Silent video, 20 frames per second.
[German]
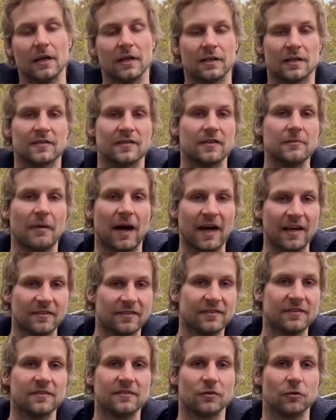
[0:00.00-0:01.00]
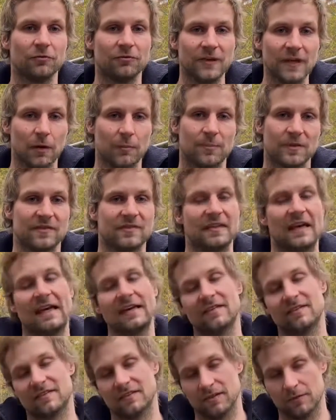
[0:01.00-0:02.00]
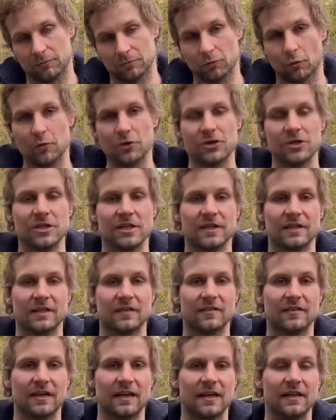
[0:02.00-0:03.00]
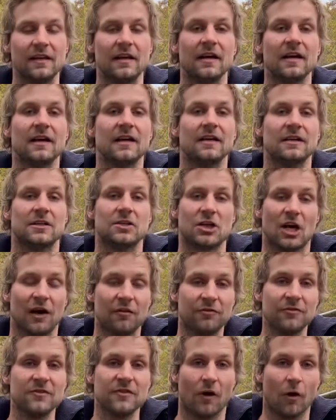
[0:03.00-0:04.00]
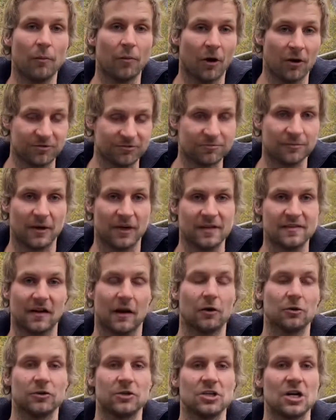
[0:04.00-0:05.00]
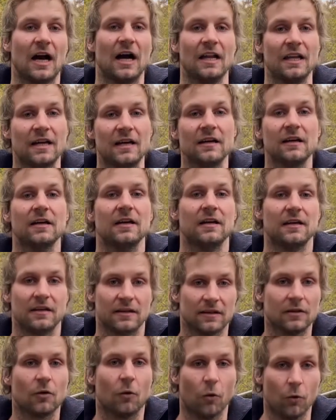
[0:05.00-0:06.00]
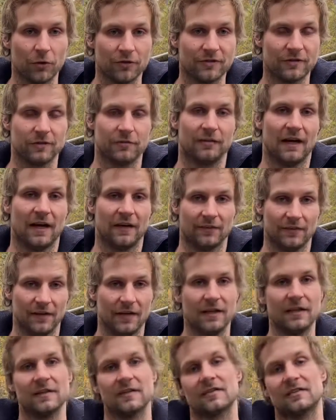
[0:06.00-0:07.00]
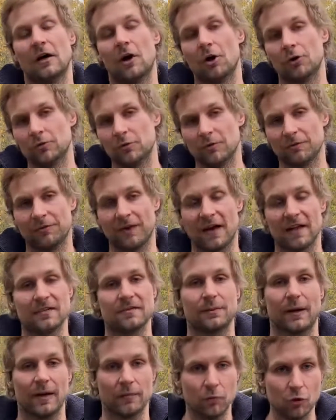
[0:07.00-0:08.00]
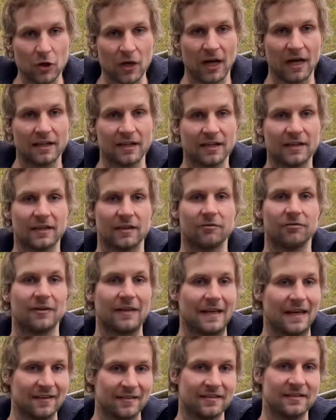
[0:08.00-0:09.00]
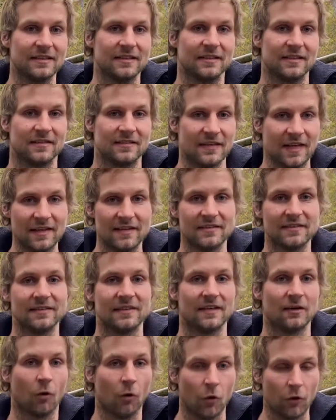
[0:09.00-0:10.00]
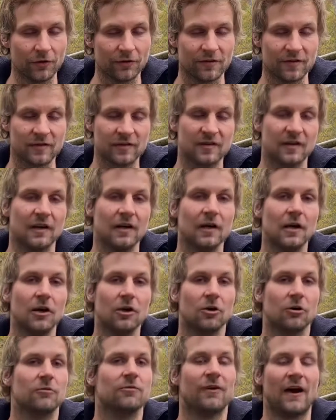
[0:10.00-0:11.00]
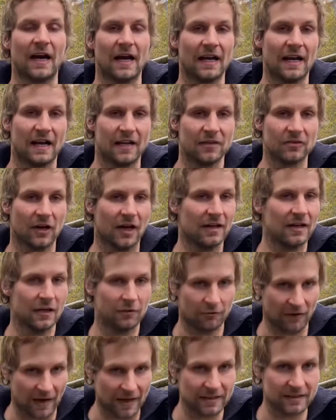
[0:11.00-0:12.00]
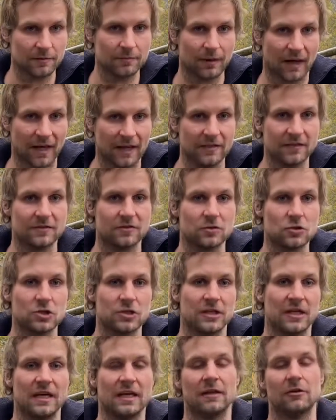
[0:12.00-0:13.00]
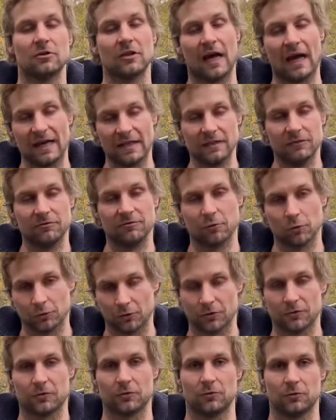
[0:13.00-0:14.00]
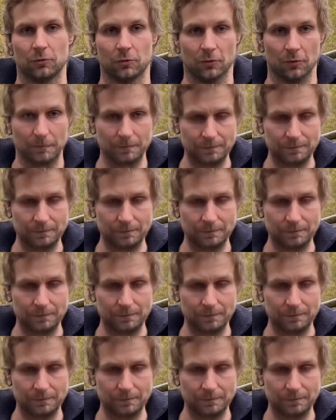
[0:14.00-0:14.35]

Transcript: Das sind meistens so vier bis sechs im Durchschnitt gesehen. Die schaffen es aber oftmals auch nicht alle groß zu werden. Ne? Das dauert ungefähr zwei Monate, dann verlassen die das Nest, den Horst und fangen also an, auf eigenen Beinen zu stehen und eigenen Futter zu suchen.